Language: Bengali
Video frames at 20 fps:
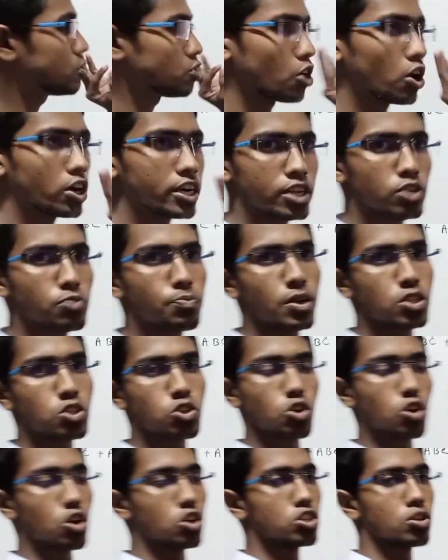কি not এ
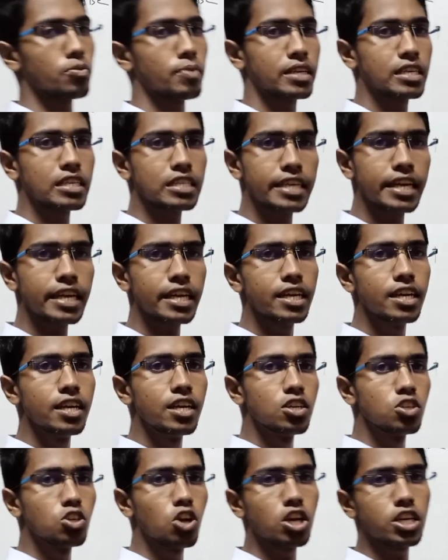রূপান্তর করতে হবে কিসে
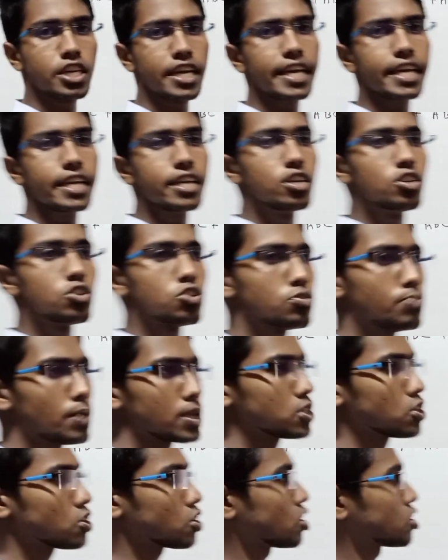not এ
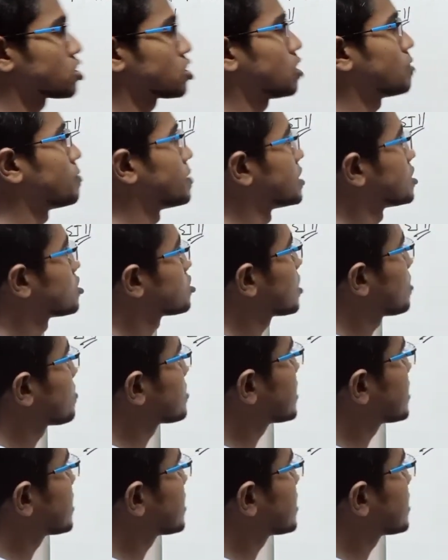রূপান্তর করতে হবে তো